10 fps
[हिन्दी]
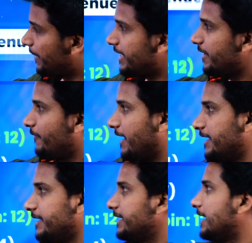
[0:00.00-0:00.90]
बनने वाले
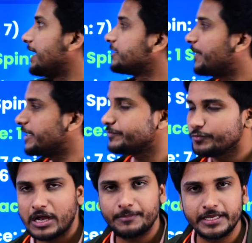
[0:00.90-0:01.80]
हैं ये लास्ट पांच
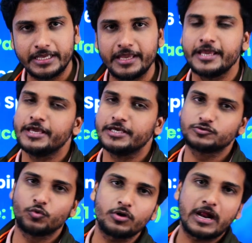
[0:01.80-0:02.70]
मुकाबले के
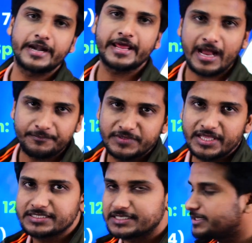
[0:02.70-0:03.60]
स्कोर कार्ड है आप
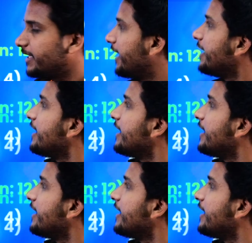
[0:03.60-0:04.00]
देख सकते हैं